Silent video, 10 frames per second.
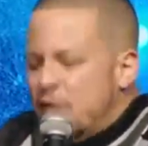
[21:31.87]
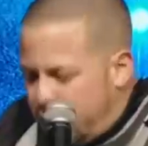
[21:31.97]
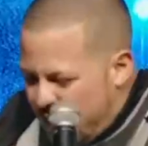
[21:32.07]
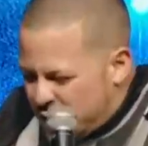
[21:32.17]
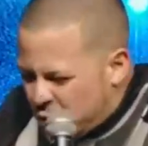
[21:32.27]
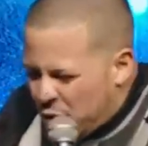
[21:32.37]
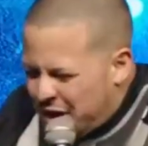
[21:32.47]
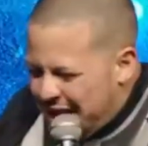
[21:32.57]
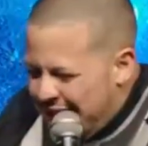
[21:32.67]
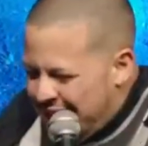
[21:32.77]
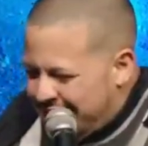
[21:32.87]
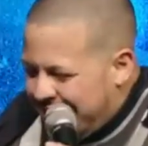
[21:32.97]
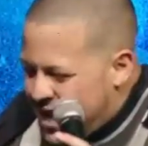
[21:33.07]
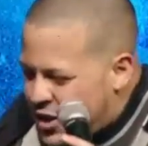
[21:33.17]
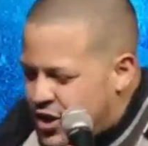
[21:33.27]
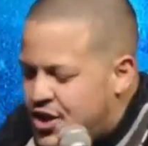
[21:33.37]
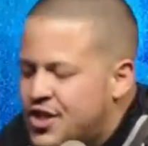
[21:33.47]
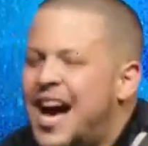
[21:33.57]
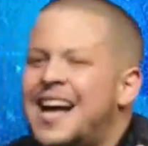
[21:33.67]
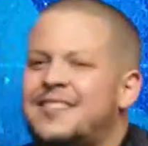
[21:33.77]
fez com que ele
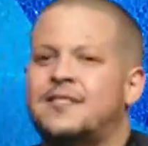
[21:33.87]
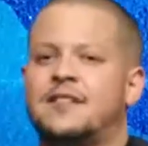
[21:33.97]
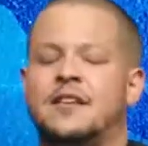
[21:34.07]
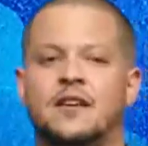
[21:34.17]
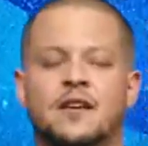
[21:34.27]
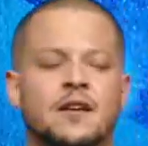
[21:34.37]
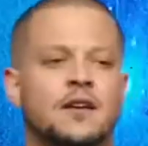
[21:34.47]
deixasse